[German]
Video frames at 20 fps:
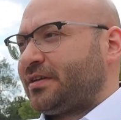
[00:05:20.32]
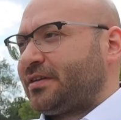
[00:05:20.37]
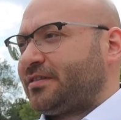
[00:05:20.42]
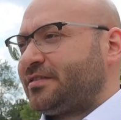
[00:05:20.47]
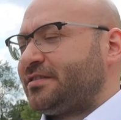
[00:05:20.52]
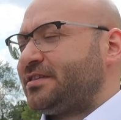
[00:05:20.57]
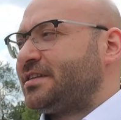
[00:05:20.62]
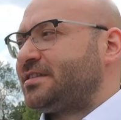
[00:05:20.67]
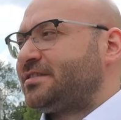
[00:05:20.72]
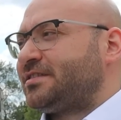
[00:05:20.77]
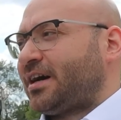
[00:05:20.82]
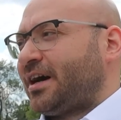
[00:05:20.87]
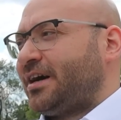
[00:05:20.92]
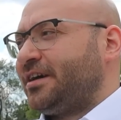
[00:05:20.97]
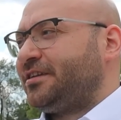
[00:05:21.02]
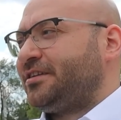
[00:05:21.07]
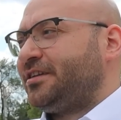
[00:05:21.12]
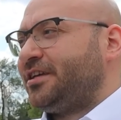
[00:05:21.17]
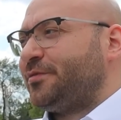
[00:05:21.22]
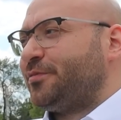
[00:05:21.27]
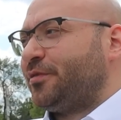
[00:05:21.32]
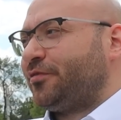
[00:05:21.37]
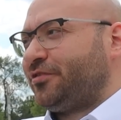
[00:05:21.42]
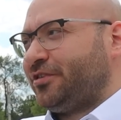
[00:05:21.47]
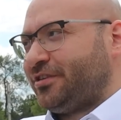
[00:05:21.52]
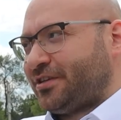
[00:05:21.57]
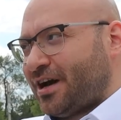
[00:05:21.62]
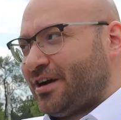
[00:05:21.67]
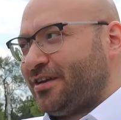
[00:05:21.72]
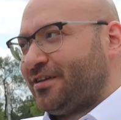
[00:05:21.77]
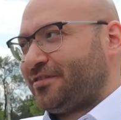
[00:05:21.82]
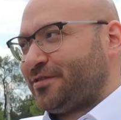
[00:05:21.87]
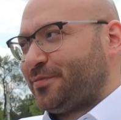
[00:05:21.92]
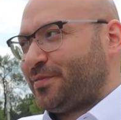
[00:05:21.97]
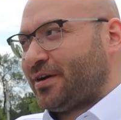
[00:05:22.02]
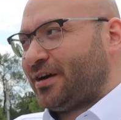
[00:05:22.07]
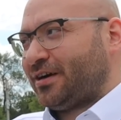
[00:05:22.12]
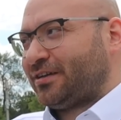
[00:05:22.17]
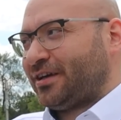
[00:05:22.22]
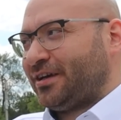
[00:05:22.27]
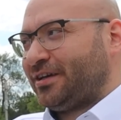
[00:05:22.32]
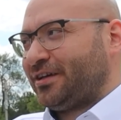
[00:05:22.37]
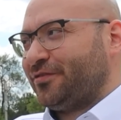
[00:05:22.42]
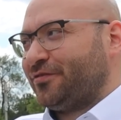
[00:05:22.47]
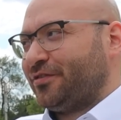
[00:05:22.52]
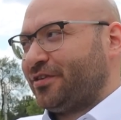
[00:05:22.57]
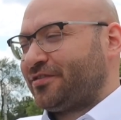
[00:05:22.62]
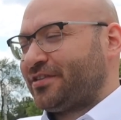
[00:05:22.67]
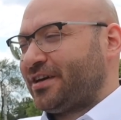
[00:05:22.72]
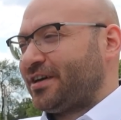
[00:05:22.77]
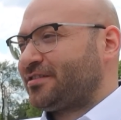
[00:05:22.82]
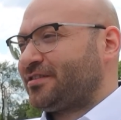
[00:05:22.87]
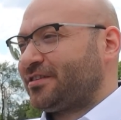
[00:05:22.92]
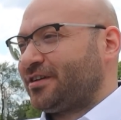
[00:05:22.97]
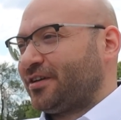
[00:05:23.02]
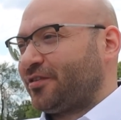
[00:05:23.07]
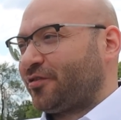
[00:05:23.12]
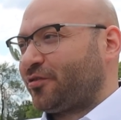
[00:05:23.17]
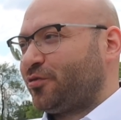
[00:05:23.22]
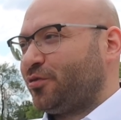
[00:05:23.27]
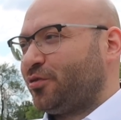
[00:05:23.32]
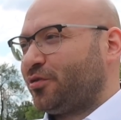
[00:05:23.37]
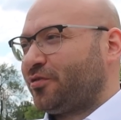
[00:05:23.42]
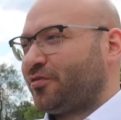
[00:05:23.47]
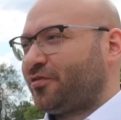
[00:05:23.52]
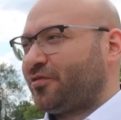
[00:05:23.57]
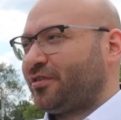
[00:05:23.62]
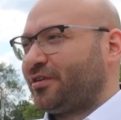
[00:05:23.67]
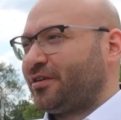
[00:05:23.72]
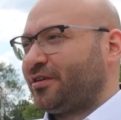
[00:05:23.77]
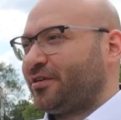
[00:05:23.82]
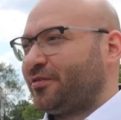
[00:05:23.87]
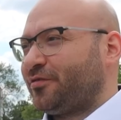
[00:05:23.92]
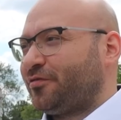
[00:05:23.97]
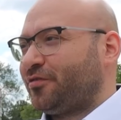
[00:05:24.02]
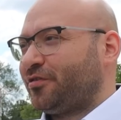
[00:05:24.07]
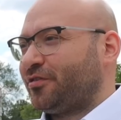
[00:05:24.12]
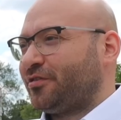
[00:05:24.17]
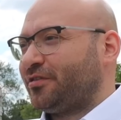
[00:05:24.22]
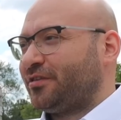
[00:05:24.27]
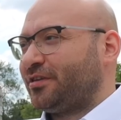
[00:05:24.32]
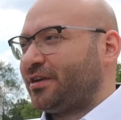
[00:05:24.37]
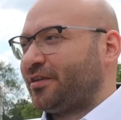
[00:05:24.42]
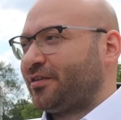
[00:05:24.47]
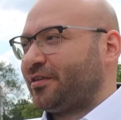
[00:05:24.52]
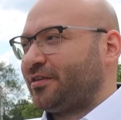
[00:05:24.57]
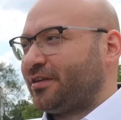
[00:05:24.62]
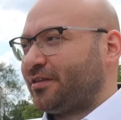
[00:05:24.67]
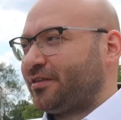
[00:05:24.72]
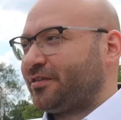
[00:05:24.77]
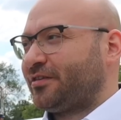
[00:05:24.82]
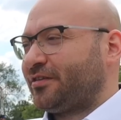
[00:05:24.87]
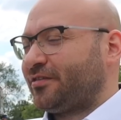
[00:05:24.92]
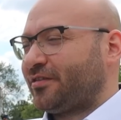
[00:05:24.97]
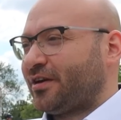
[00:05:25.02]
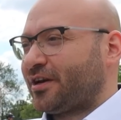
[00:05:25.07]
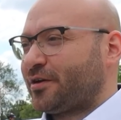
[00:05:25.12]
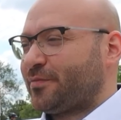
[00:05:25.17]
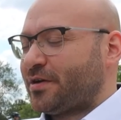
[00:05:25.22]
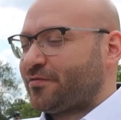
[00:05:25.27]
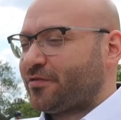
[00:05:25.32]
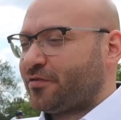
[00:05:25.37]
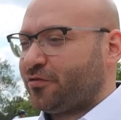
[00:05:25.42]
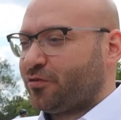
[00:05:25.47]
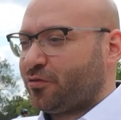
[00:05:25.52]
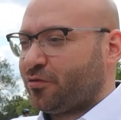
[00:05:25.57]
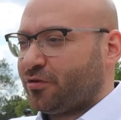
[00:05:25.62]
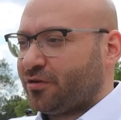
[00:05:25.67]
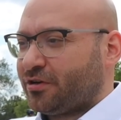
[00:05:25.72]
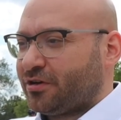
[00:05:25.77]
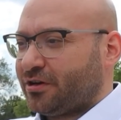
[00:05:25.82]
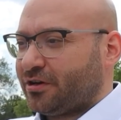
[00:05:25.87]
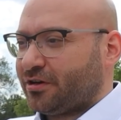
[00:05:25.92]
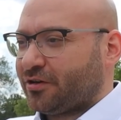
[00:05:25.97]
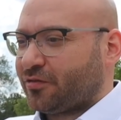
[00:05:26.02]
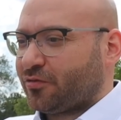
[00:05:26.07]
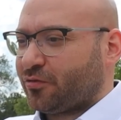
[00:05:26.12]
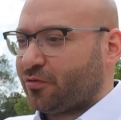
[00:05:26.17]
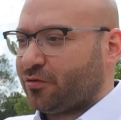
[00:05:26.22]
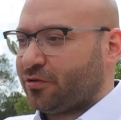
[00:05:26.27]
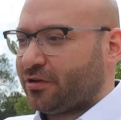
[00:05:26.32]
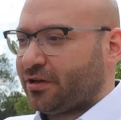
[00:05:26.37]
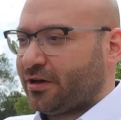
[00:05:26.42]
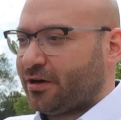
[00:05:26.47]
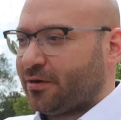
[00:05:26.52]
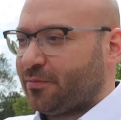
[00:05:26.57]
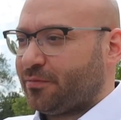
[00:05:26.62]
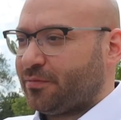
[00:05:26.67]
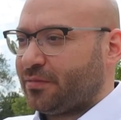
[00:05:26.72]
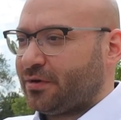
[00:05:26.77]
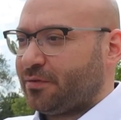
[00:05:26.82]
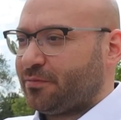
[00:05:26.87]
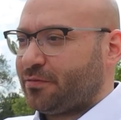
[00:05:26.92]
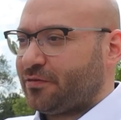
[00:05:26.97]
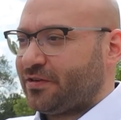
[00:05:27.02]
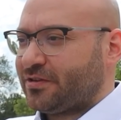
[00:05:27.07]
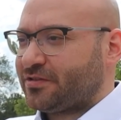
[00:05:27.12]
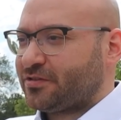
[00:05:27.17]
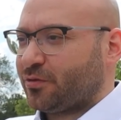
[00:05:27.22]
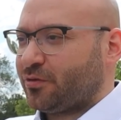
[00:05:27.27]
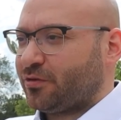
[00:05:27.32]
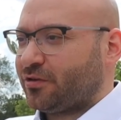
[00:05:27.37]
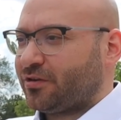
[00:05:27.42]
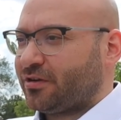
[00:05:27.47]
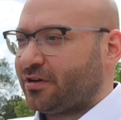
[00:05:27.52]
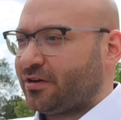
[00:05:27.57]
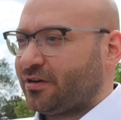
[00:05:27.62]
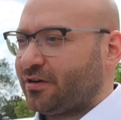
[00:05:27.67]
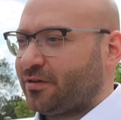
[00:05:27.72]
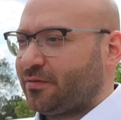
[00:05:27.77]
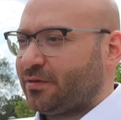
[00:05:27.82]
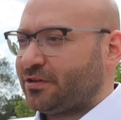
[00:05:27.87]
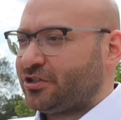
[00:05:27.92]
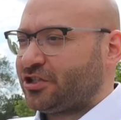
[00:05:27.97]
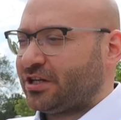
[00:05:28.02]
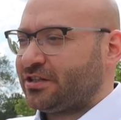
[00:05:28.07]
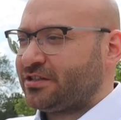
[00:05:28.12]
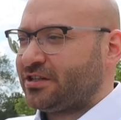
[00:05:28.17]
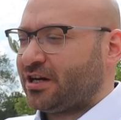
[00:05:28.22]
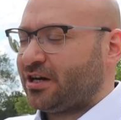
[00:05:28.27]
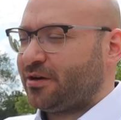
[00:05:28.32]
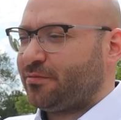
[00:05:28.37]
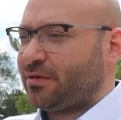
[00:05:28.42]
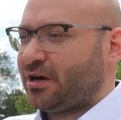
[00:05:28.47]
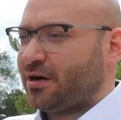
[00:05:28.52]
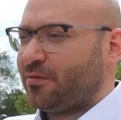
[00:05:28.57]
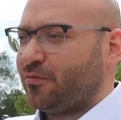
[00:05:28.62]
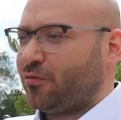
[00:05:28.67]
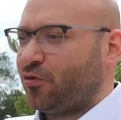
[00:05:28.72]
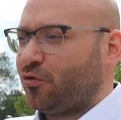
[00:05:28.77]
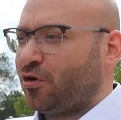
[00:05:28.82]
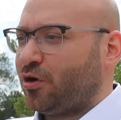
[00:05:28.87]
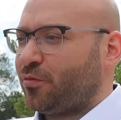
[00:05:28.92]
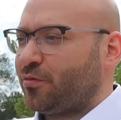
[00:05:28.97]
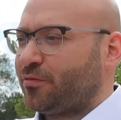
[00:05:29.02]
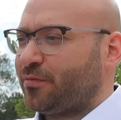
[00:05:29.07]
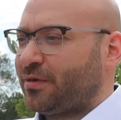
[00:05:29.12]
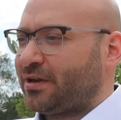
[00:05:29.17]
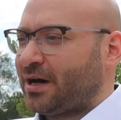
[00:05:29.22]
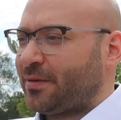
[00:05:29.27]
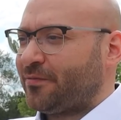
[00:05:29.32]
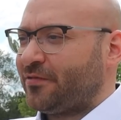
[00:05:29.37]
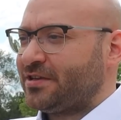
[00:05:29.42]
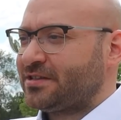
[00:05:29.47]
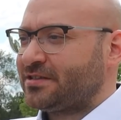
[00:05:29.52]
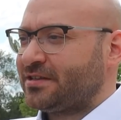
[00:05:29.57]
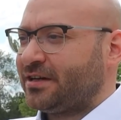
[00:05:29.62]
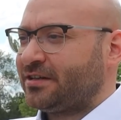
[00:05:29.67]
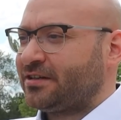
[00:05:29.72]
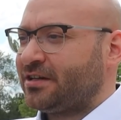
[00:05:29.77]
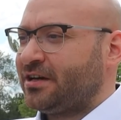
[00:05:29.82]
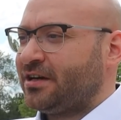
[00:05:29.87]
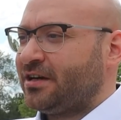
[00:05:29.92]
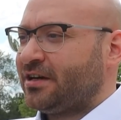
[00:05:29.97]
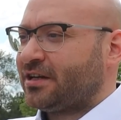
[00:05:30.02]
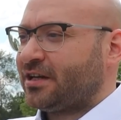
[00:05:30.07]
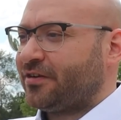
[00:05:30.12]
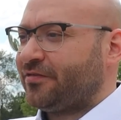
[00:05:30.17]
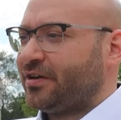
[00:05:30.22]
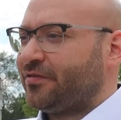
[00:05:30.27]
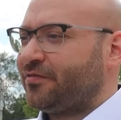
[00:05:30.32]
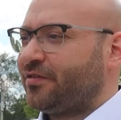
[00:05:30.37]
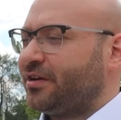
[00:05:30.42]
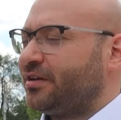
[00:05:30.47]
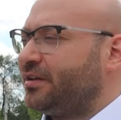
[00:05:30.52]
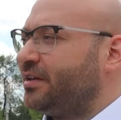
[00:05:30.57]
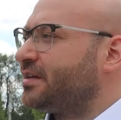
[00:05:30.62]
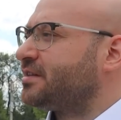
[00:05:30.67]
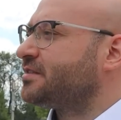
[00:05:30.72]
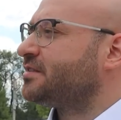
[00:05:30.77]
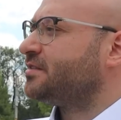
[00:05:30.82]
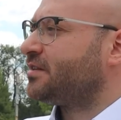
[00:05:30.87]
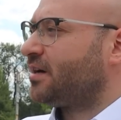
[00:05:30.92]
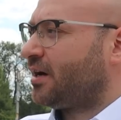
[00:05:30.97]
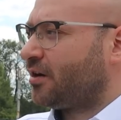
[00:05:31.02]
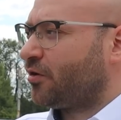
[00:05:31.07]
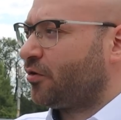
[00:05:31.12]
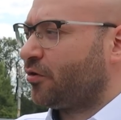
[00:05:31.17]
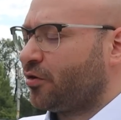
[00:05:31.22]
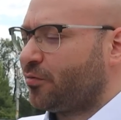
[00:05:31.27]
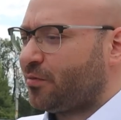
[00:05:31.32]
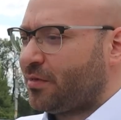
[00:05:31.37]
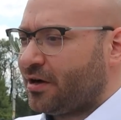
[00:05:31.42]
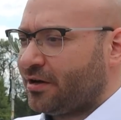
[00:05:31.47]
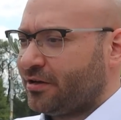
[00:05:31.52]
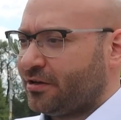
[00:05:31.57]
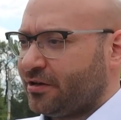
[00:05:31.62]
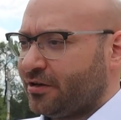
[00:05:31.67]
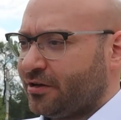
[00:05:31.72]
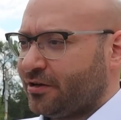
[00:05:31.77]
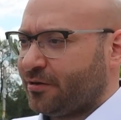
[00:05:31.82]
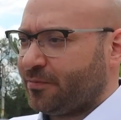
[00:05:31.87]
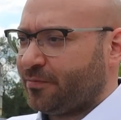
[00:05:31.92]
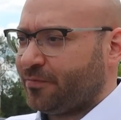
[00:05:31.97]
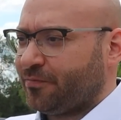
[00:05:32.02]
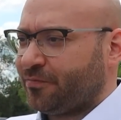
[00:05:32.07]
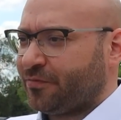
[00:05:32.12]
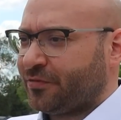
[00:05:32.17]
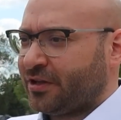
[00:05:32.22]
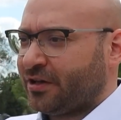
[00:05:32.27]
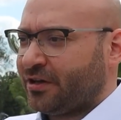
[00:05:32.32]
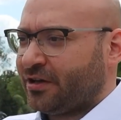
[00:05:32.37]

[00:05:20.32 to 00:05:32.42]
sind jetzt drei Themen, auf die ich separat eingehen will. Das erste ganz kurz äh, von äh, dieser Allgemeinverfügung äh, zu der ähm, Bewässerung äh, entstand ja in meinem Urlaub und meiner Abwesenheit. Da werden wir in den nächsten Tagen auch nochmal ähm,